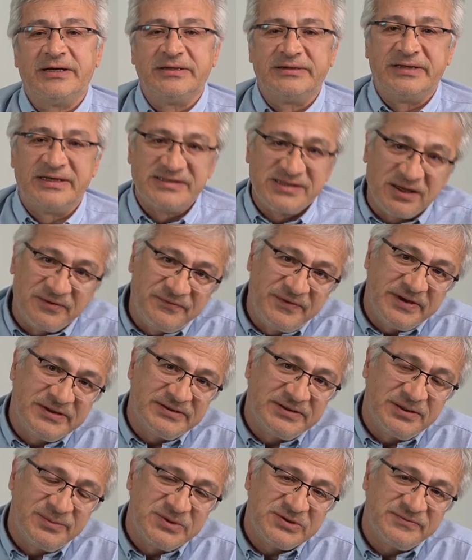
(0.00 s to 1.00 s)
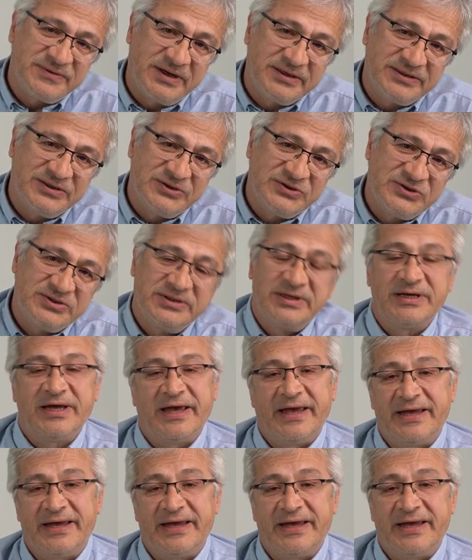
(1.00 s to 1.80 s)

Dezenfektanımız var girişte.